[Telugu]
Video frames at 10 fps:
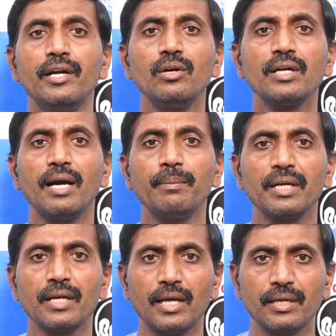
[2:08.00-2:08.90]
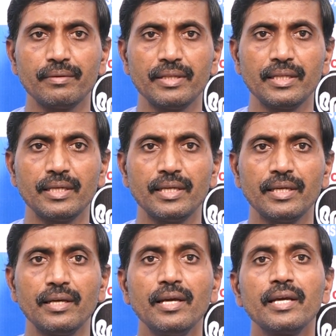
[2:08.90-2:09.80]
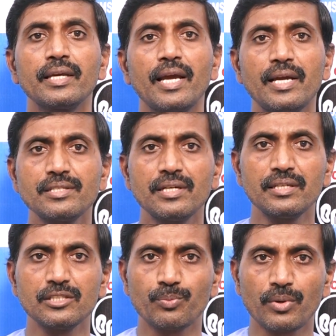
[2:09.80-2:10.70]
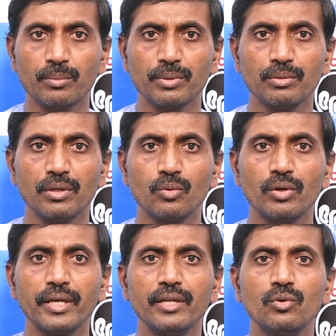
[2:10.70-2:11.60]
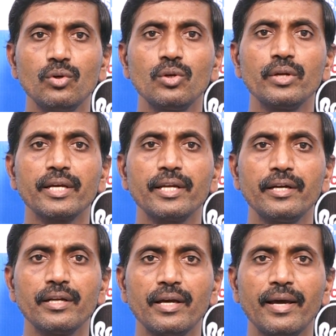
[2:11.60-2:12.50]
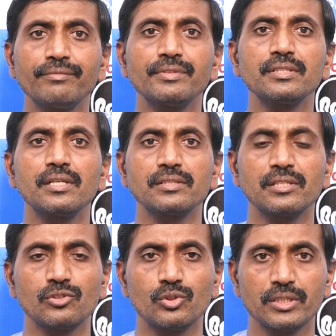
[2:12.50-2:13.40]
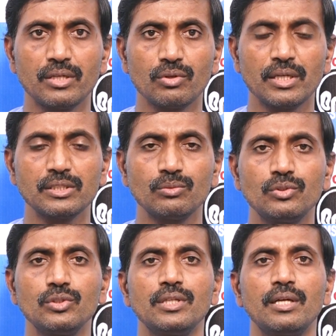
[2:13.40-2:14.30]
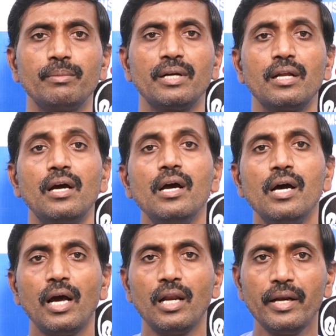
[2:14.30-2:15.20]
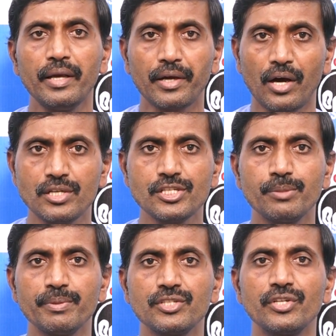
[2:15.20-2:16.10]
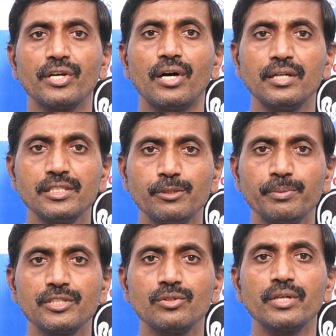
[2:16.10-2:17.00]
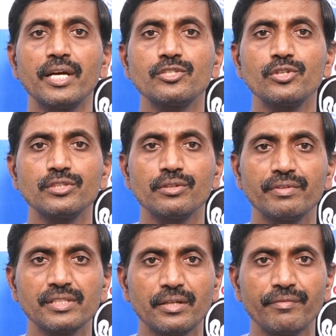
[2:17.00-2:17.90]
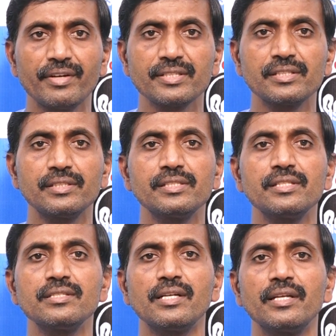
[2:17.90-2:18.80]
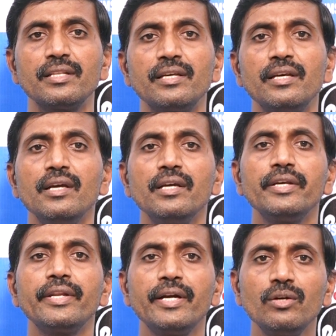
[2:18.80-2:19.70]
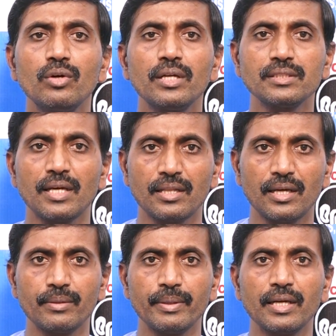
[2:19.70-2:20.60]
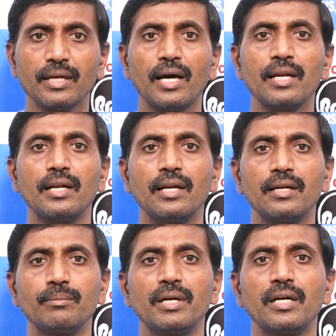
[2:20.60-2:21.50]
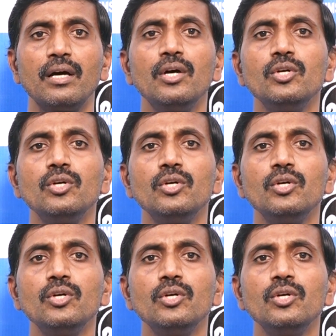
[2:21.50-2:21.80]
రెండో కామన్ కారణం ఏంటంటే గ్యాస్ట్రైటిస్ ప్రాబ్లం ఉన్నా కూడా ఈ నోట్లో రికరెంట్గా యాప్తస్ అల్సర్స్ వచ్చే అవకాశం ఉంటుందన్నమాట అలానే కాన్స్టిపేషన్ ఈ కాన్స్టిపేషన్ గ్యాస్ట్రోఇసోఫేజల్ రిఫ్లెక్స్ డిసీజ్ అనేది ఈ రెండు కూడా సాధారణమైన కారణాలు అనమాట